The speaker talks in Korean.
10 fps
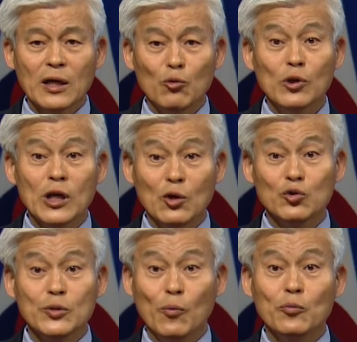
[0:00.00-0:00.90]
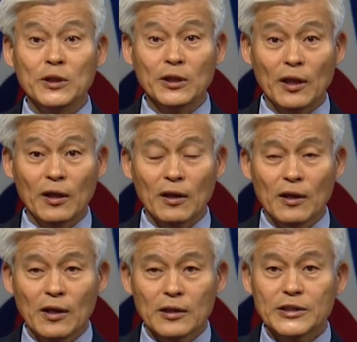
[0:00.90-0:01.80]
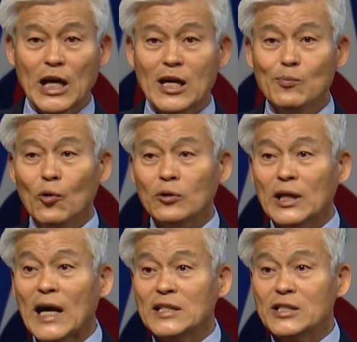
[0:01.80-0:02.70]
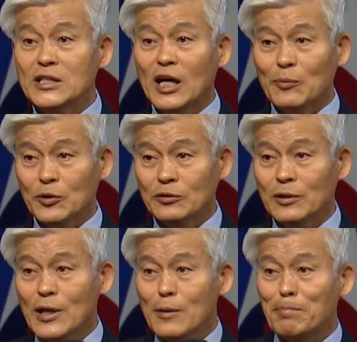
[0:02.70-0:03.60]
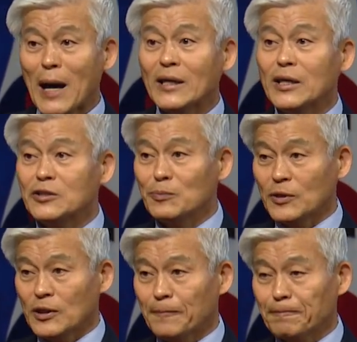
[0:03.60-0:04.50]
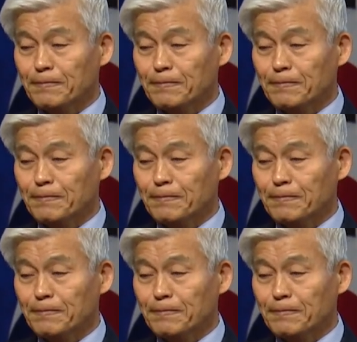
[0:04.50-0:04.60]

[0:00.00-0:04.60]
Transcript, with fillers: 게 원래 우리 몸인데 잘못 간직하면 박해집니다.